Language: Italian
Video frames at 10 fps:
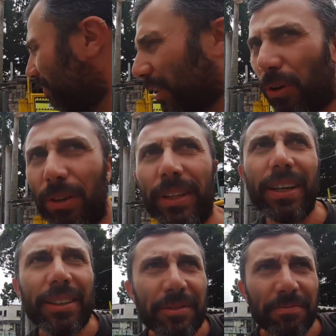madonna
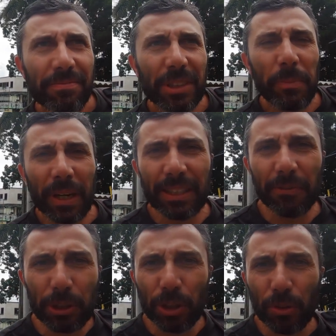sembra che
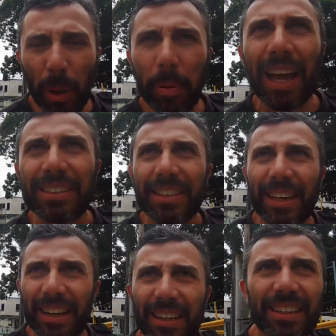sta friggendo la plastica